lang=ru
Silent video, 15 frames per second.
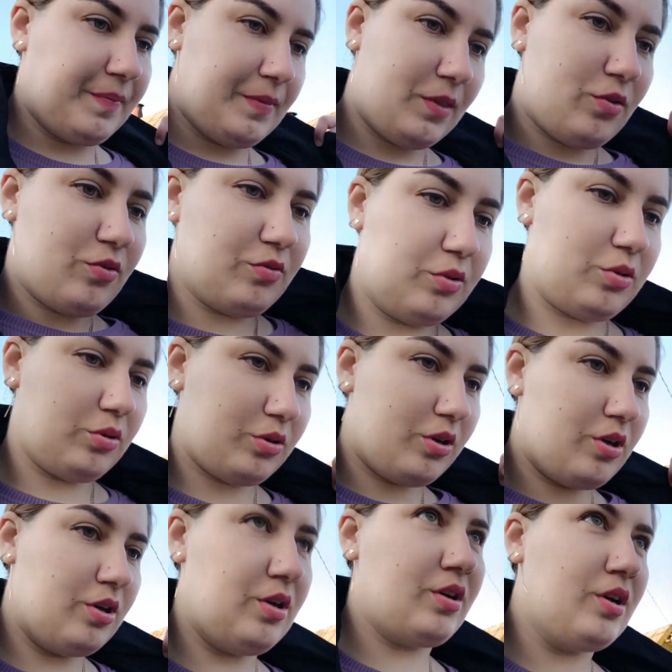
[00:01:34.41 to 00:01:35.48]
Ну, в итоге.
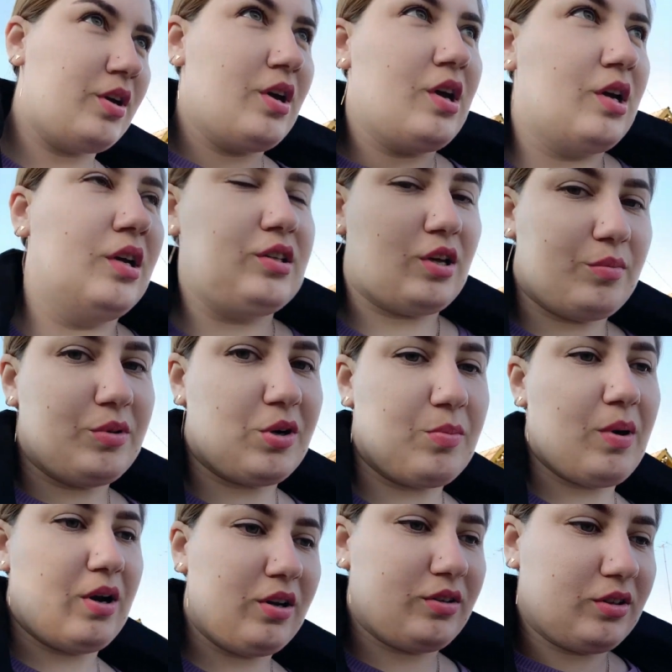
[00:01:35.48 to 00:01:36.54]
Там
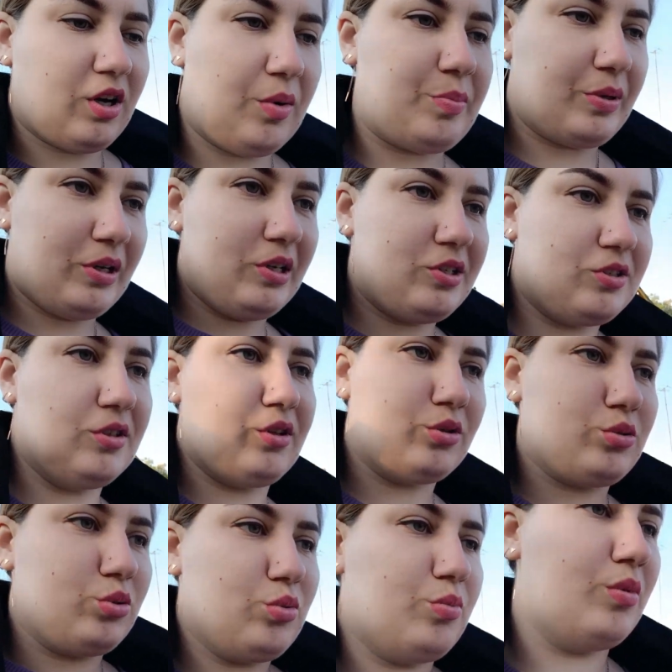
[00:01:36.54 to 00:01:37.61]
нормальная такая приличная
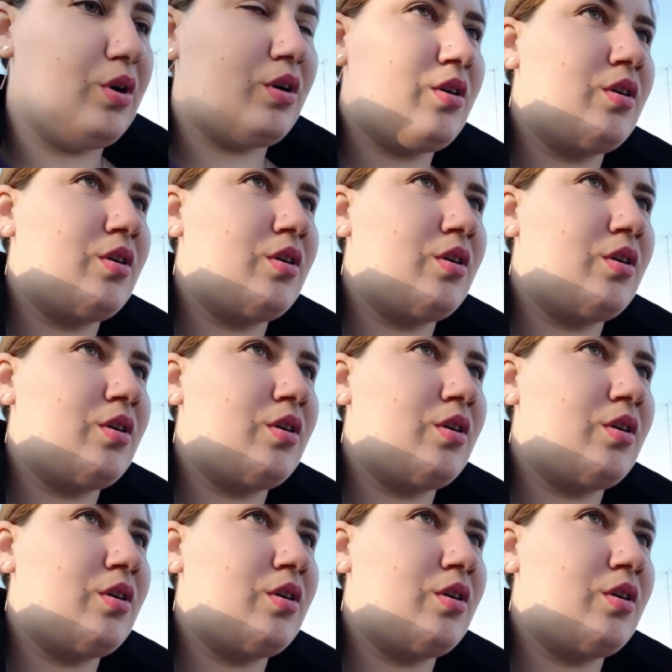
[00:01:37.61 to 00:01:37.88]
сумма.